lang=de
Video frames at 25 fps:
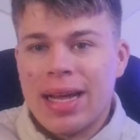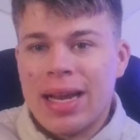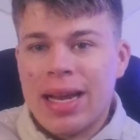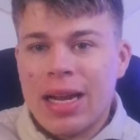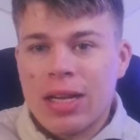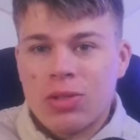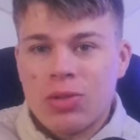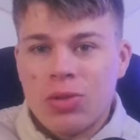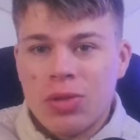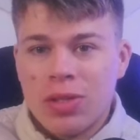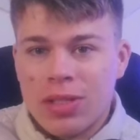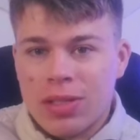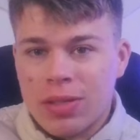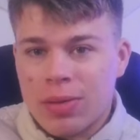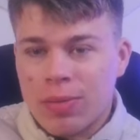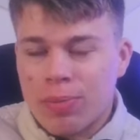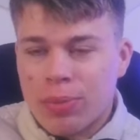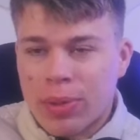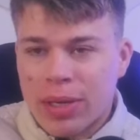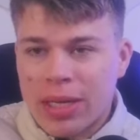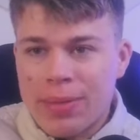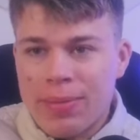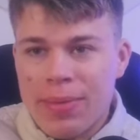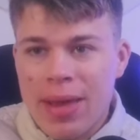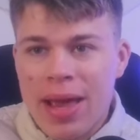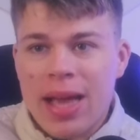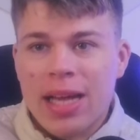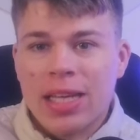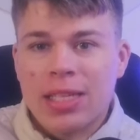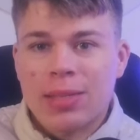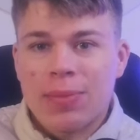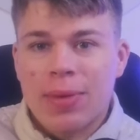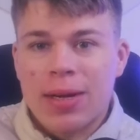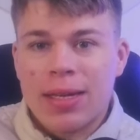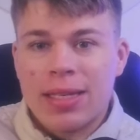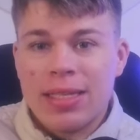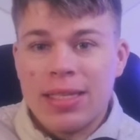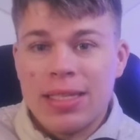natürlich primär
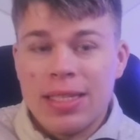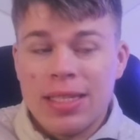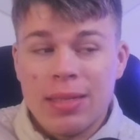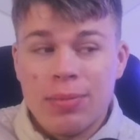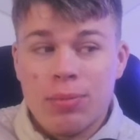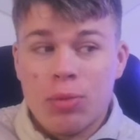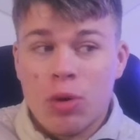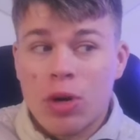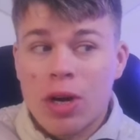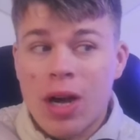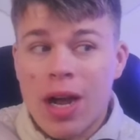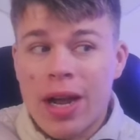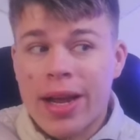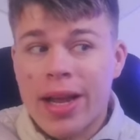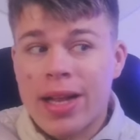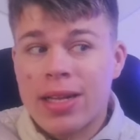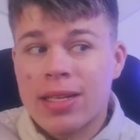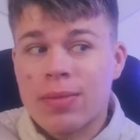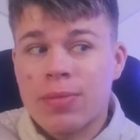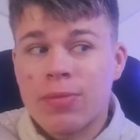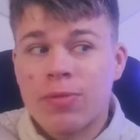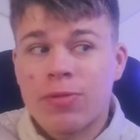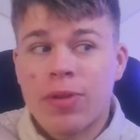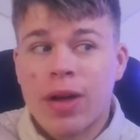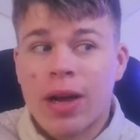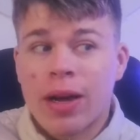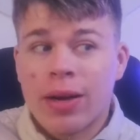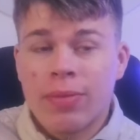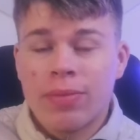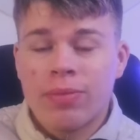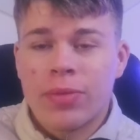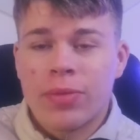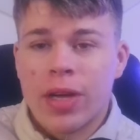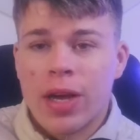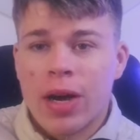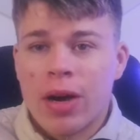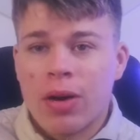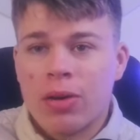erstmal die, die Bürgergeld
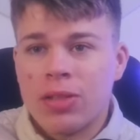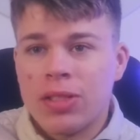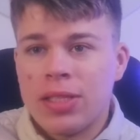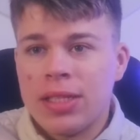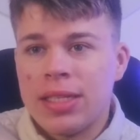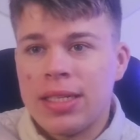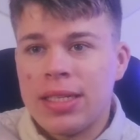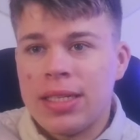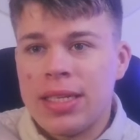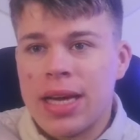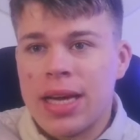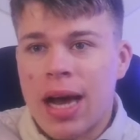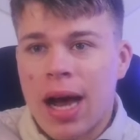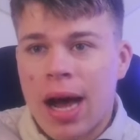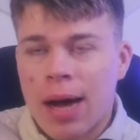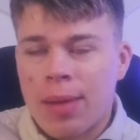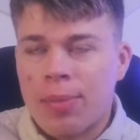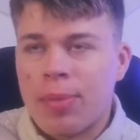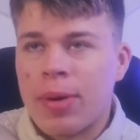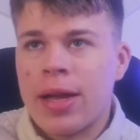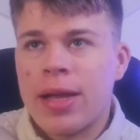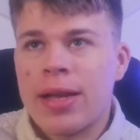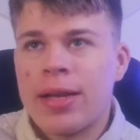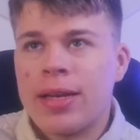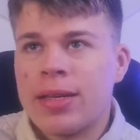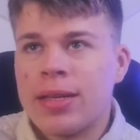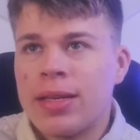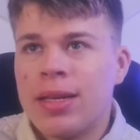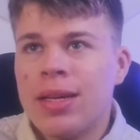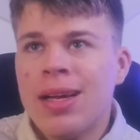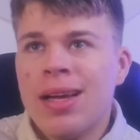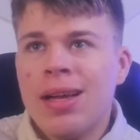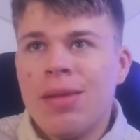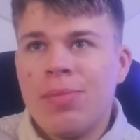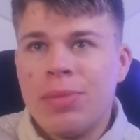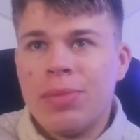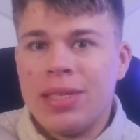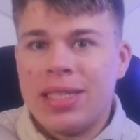empfangen, ja? Und die, die hier arbeiten,
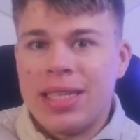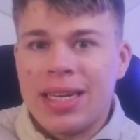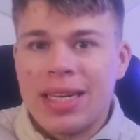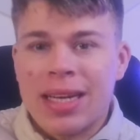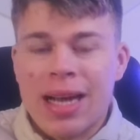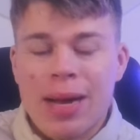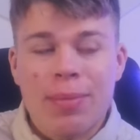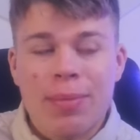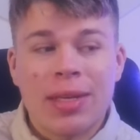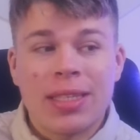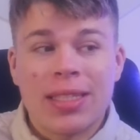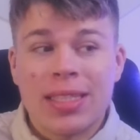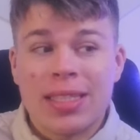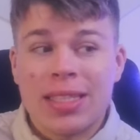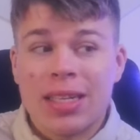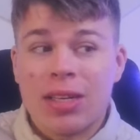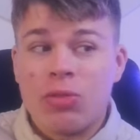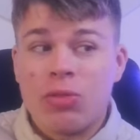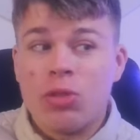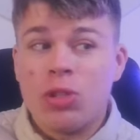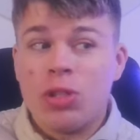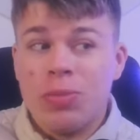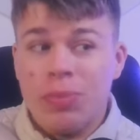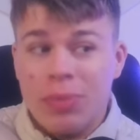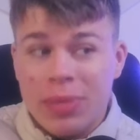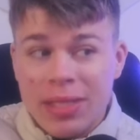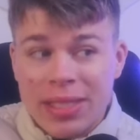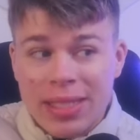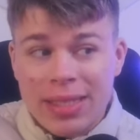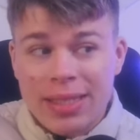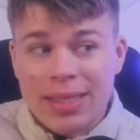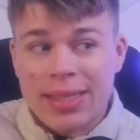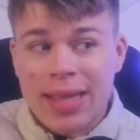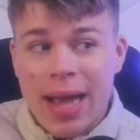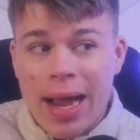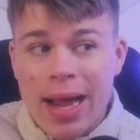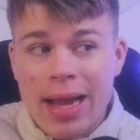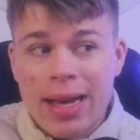mit denen kann man sich natürlich ein
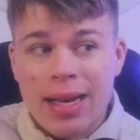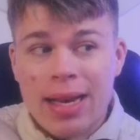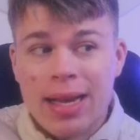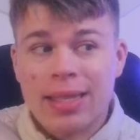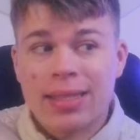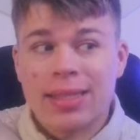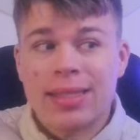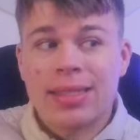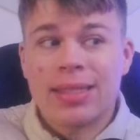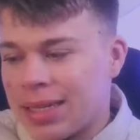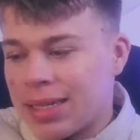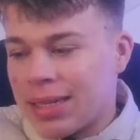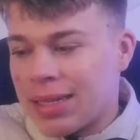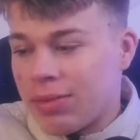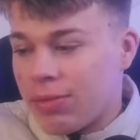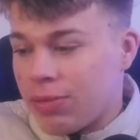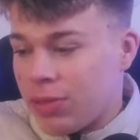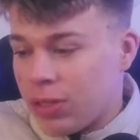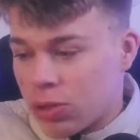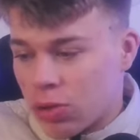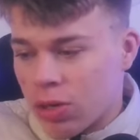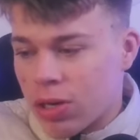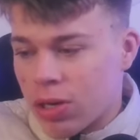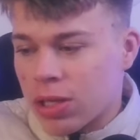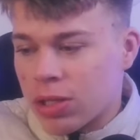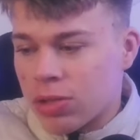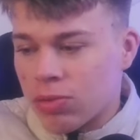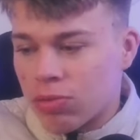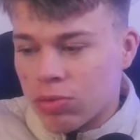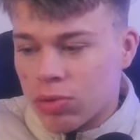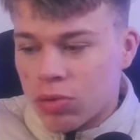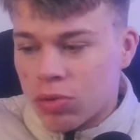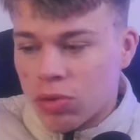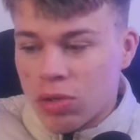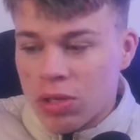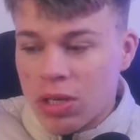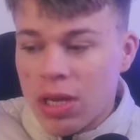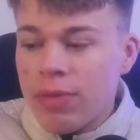bisschen Zeit lassen. Das, wie soll das
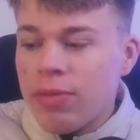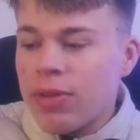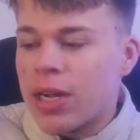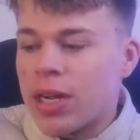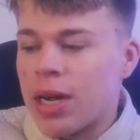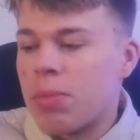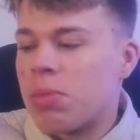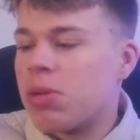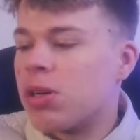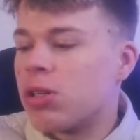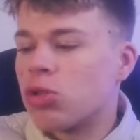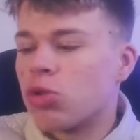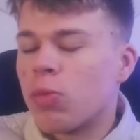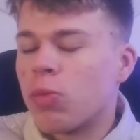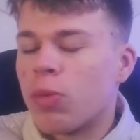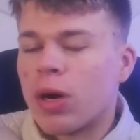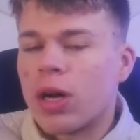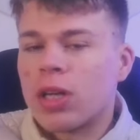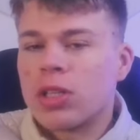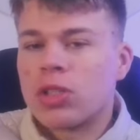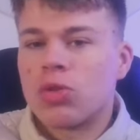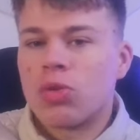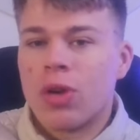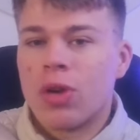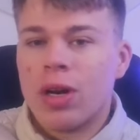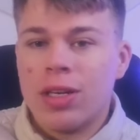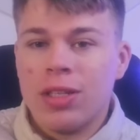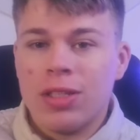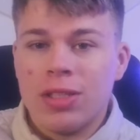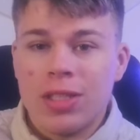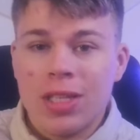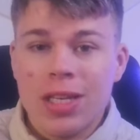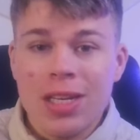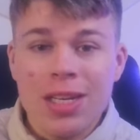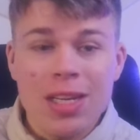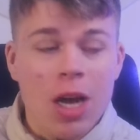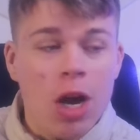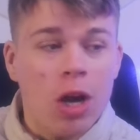funktionieren? Wie kann man das
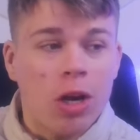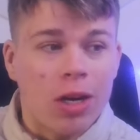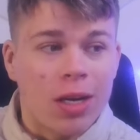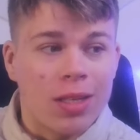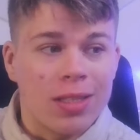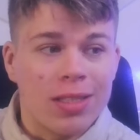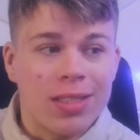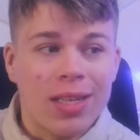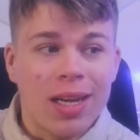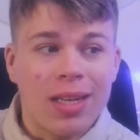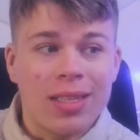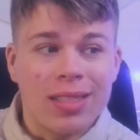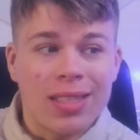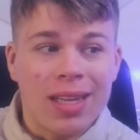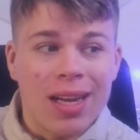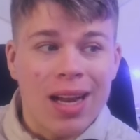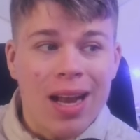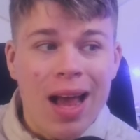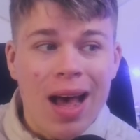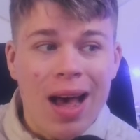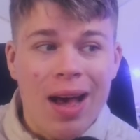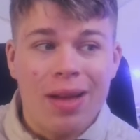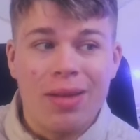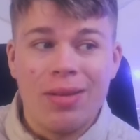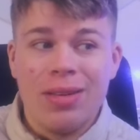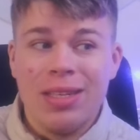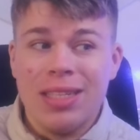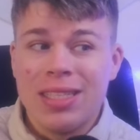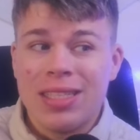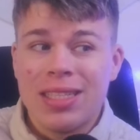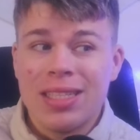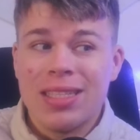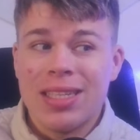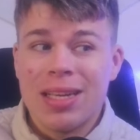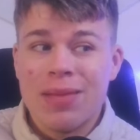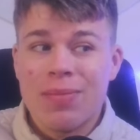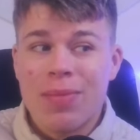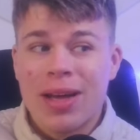operationalisieren? Ja, ganz, ganz Ganz klar,
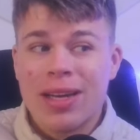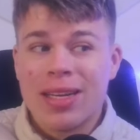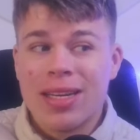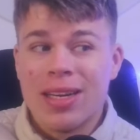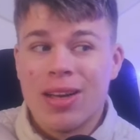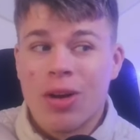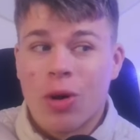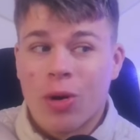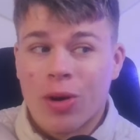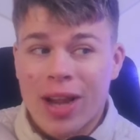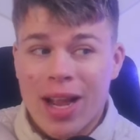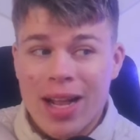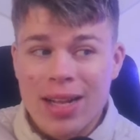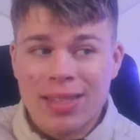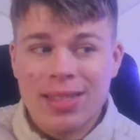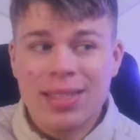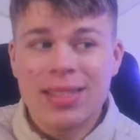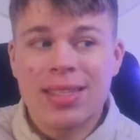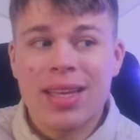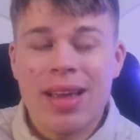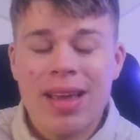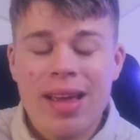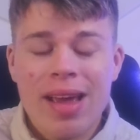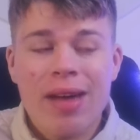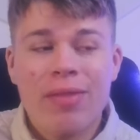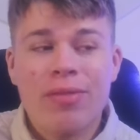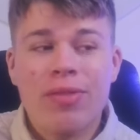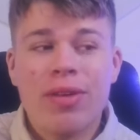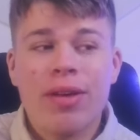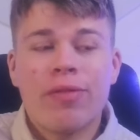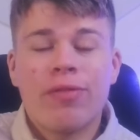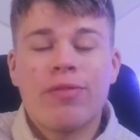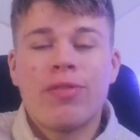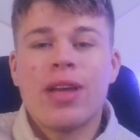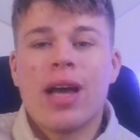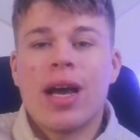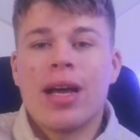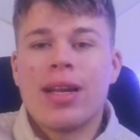nicht indem man denen noch Geld
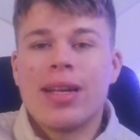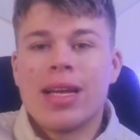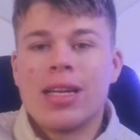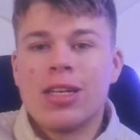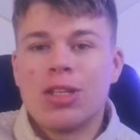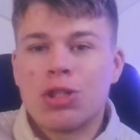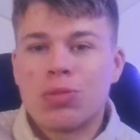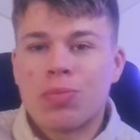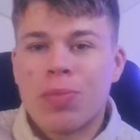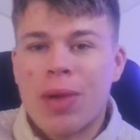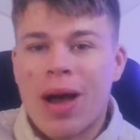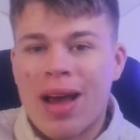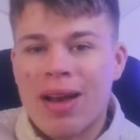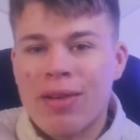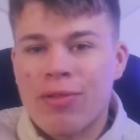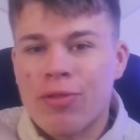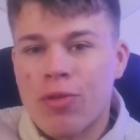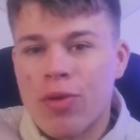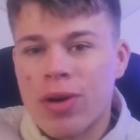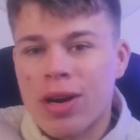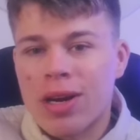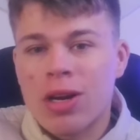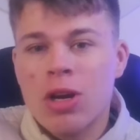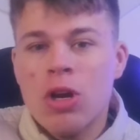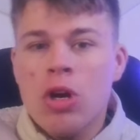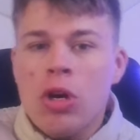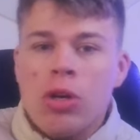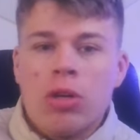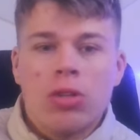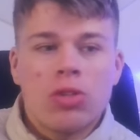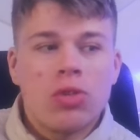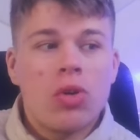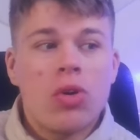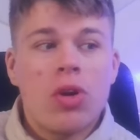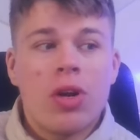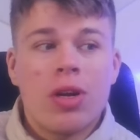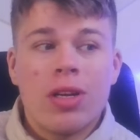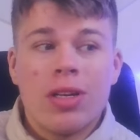hinterherwirft, wie ein Jens Spahn fordert,
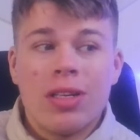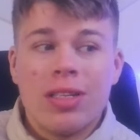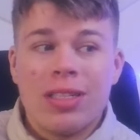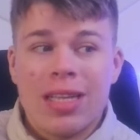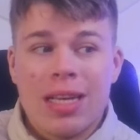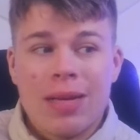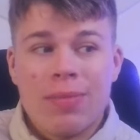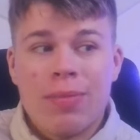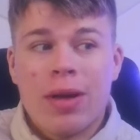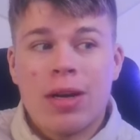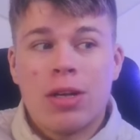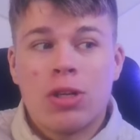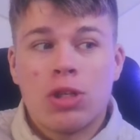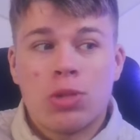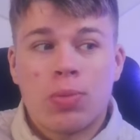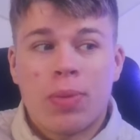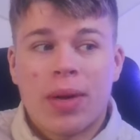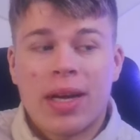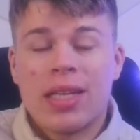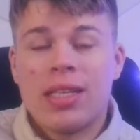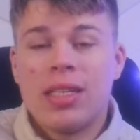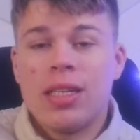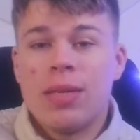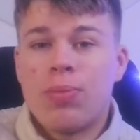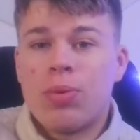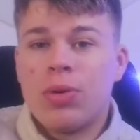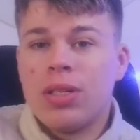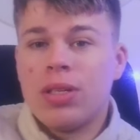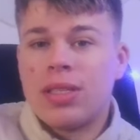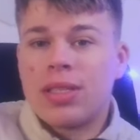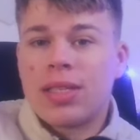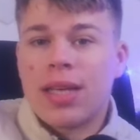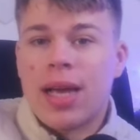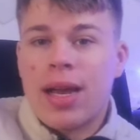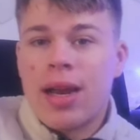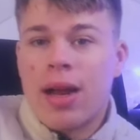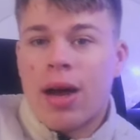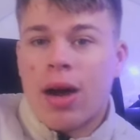sondern indem man entsprechend die
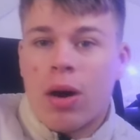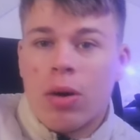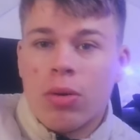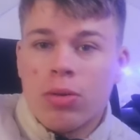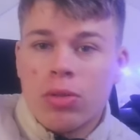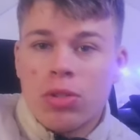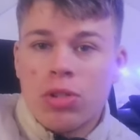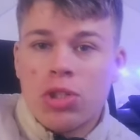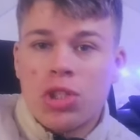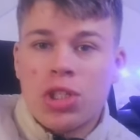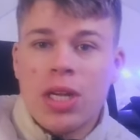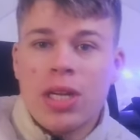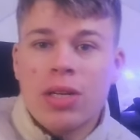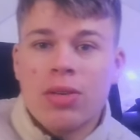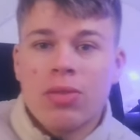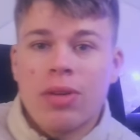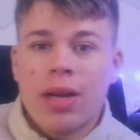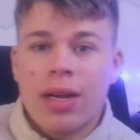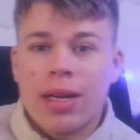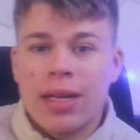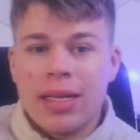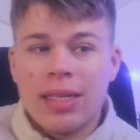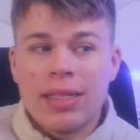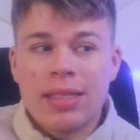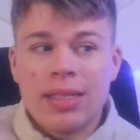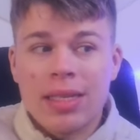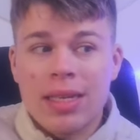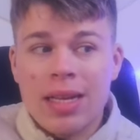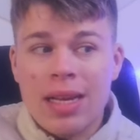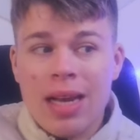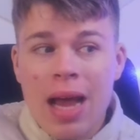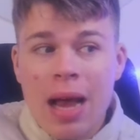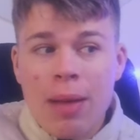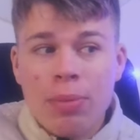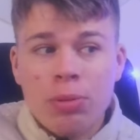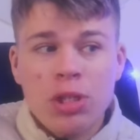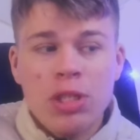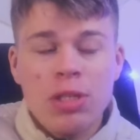Polizei nach Hause schickt und dann geht es in
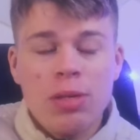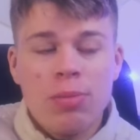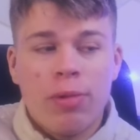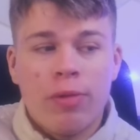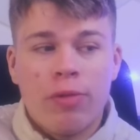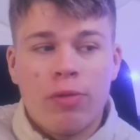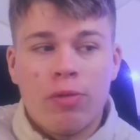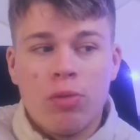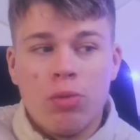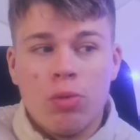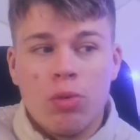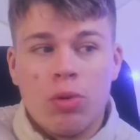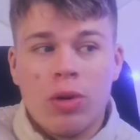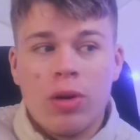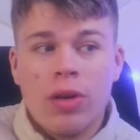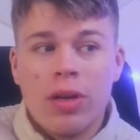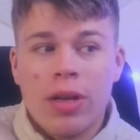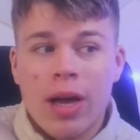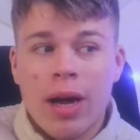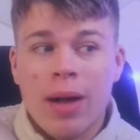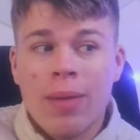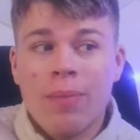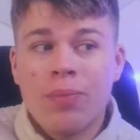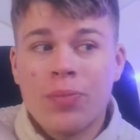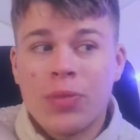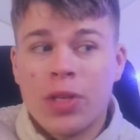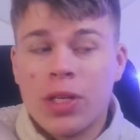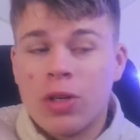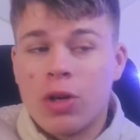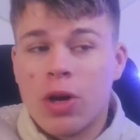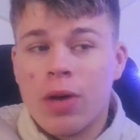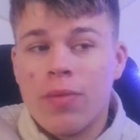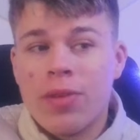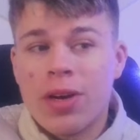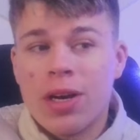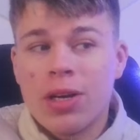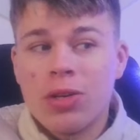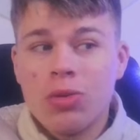den Abschiebeflug. Ja, den
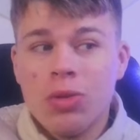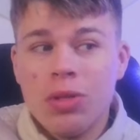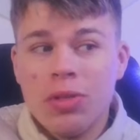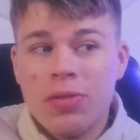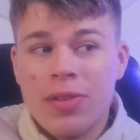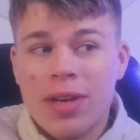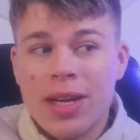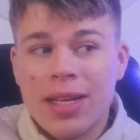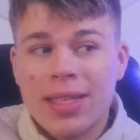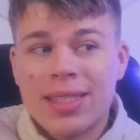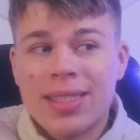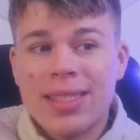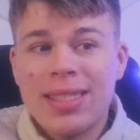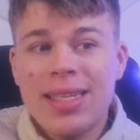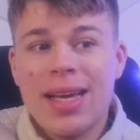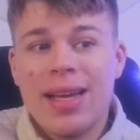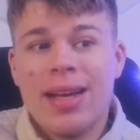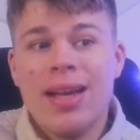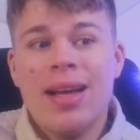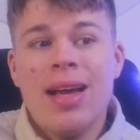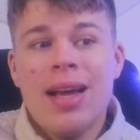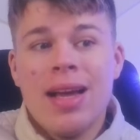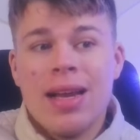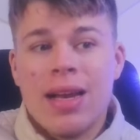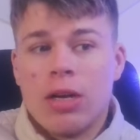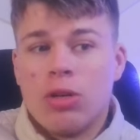können wir natürlich finanzieren.